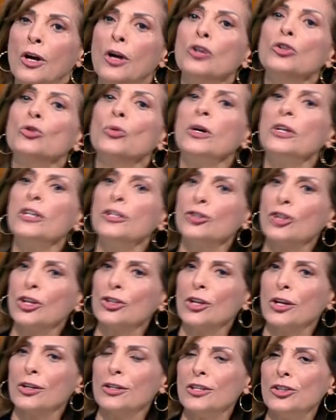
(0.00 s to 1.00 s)
شويه
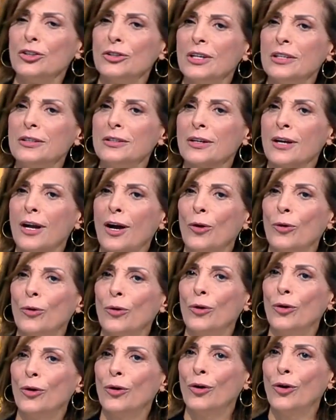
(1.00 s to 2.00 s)
شجر ازرعوا
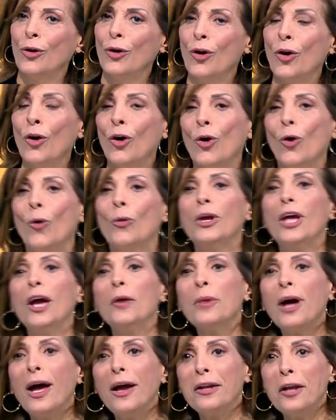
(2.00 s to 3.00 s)

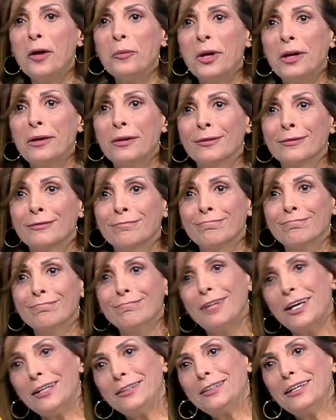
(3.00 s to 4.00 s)
وكم غنمه
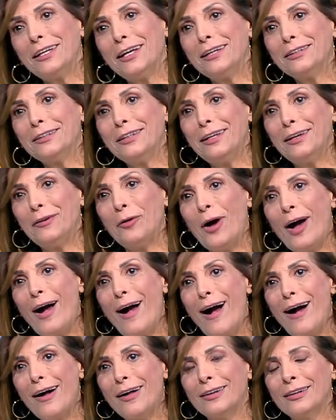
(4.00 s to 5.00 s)
تيصير عندي
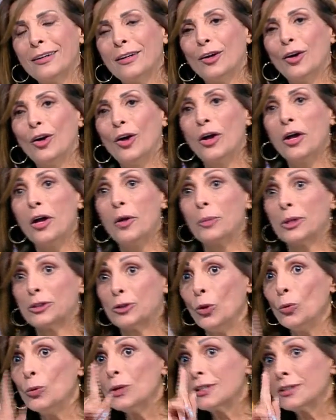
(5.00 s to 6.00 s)
واحه
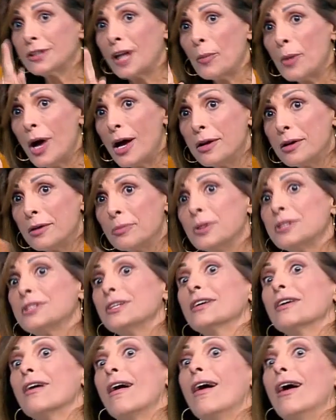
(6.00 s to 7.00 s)
بس هو استمر
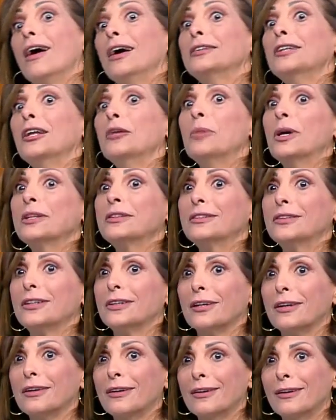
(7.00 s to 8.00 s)
بزراعه
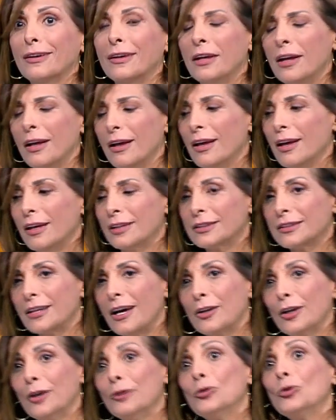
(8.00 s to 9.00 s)
البطيخ
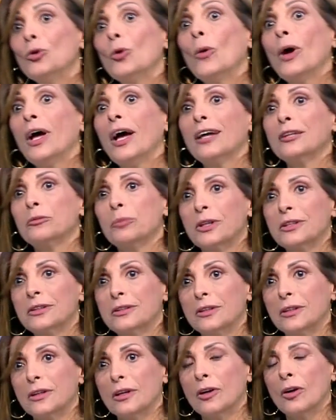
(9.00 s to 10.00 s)
صار عنده واحد
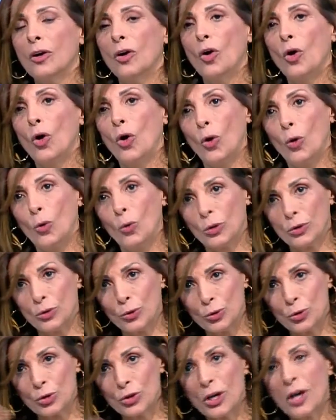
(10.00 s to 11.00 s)
بطيخ
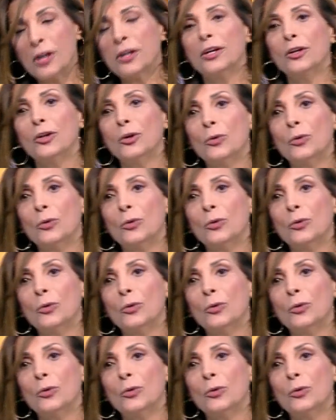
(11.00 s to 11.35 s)
والتجار هن